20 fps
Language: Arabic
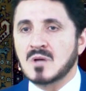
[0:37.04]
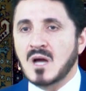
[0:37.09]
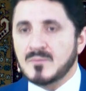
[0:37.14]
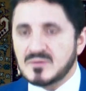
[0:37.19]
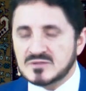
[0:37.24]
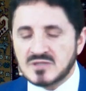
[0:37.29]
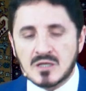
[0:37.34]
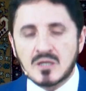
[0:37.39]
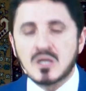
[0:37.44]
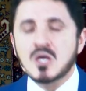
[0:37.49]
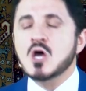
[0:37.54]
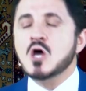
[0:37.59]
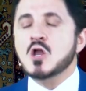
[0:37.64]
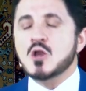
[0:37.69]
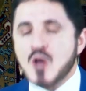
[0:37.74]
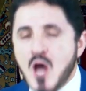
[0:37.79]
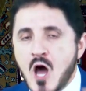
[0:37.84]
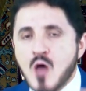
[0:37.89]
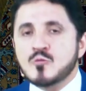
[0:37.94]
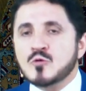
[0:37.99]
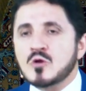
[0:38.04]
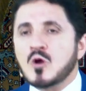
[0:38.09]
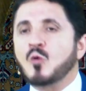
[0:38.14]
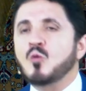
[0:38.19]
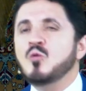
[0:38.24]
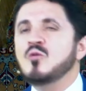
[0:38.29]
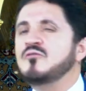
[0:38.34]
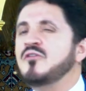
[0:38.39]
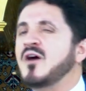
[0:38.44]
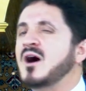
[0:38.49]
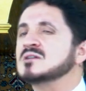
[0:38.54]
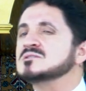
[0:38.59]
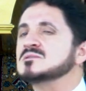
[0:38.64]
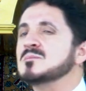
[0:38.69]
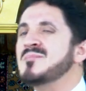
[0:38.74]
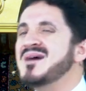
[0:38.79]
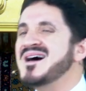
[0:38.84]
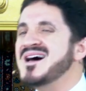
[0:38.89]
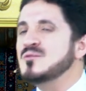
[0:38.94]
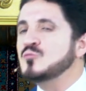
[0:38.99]
أبدا نحن نقول
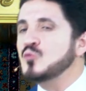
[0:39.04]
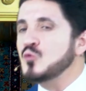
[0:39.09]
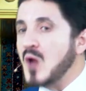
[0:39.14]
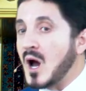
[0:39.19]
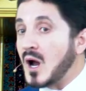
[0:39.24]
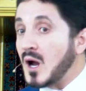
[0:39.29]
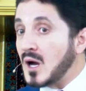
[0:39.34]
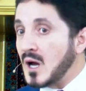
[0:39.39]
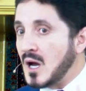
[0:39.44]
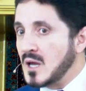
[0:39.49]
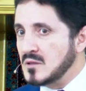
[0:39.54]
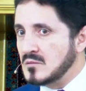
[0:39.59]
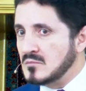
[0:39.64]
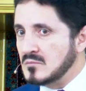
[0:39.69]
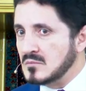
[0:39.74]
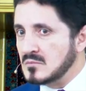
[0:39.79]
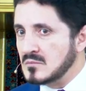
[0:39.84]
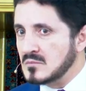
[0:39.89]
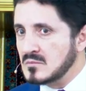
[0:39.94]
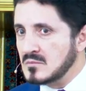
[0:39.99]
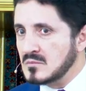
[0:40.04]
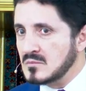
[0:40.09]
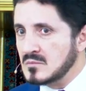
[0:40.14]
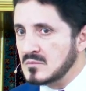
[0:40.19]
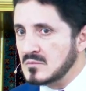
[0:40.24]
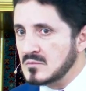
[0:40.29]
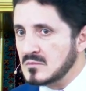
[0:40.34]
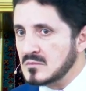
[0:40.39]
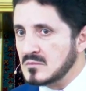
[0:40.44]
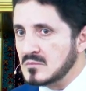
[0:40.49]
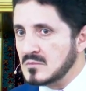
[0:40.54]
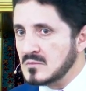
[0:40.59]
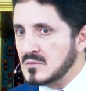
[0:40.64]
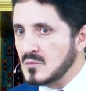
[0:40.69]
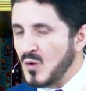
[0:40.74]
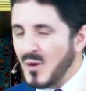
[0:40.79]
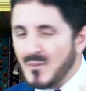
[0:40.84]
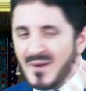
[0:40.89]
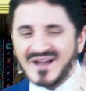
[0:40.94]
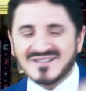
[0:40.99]
فقط ما نلقن
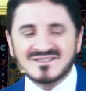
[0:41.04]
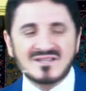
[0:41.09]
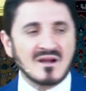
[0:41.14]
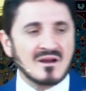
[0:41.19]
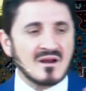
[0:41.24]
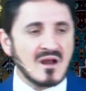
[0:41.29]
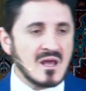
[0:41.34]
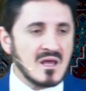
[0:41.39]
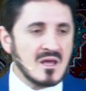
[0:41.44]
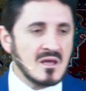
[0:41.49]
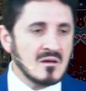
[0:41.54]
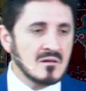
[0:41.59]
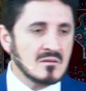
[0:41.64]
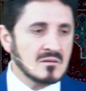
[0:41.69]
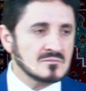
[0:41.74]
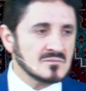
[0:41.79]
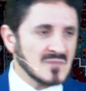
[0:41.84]
وما اخترنا إيه؟